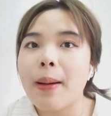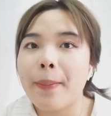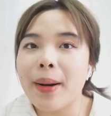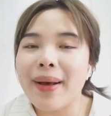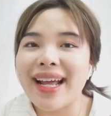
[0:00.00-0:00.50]

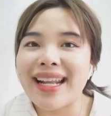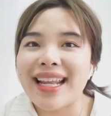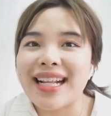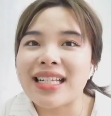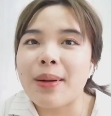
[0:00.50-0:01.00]
ประมาณ
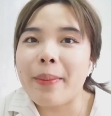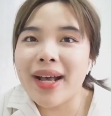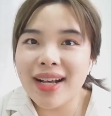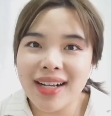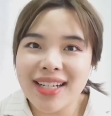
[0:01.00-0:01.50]
นี้สำหรับ
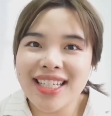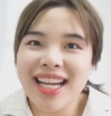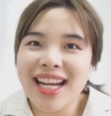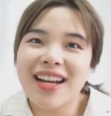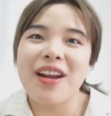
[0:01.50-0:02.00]
Hershey
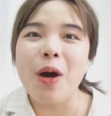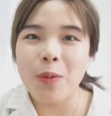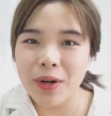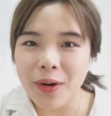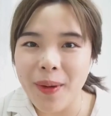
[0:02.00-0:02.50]
In
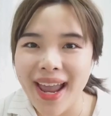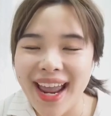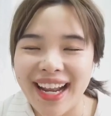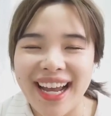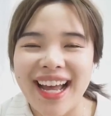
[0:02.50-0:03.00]
Workwear
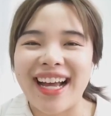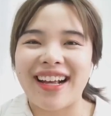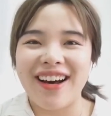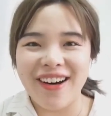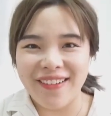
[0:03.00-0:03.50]
นะคะ
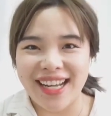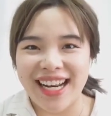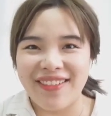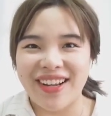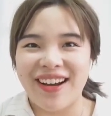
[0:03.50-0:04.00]
ก็วันนี้
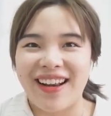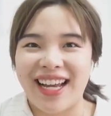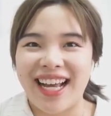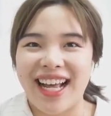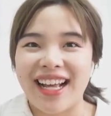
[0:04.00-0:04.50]
ลาไปก่อน
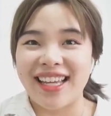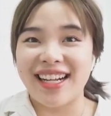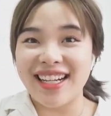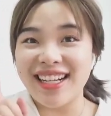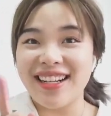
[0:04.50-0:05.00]
ละค่ะอ
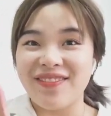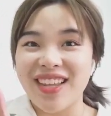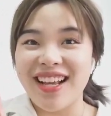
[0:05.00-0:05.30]
ย่าลืม